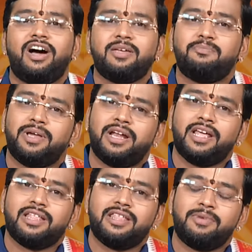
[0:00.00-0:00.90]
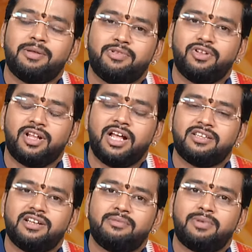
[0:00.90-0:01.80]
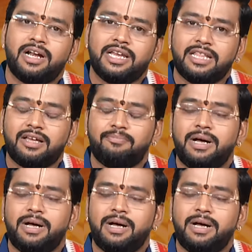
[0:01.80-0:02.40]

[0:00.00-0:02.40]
வாய்ப்பே கிடையாது அதே மாதிரி மிதுன ராசி நண்பர்கள் எதை